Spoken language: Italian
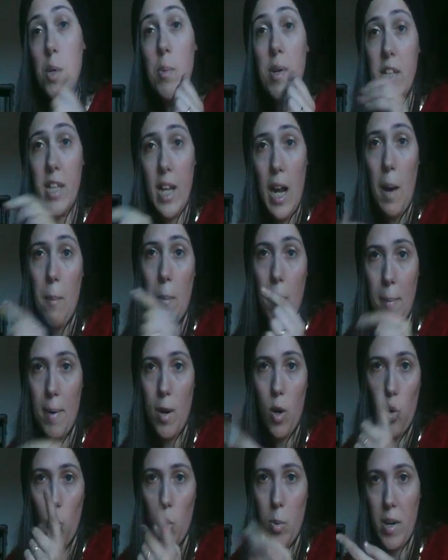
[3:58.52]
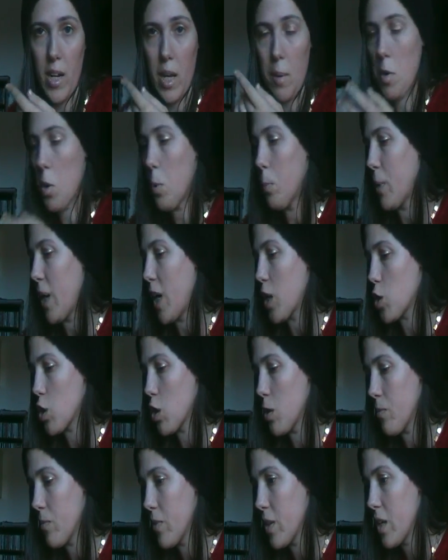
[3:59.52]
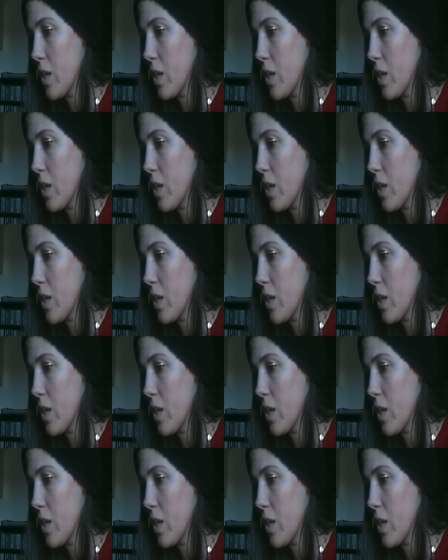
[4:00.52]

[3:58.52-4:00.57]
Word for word: Ci venirà per lui perché a me non piacciono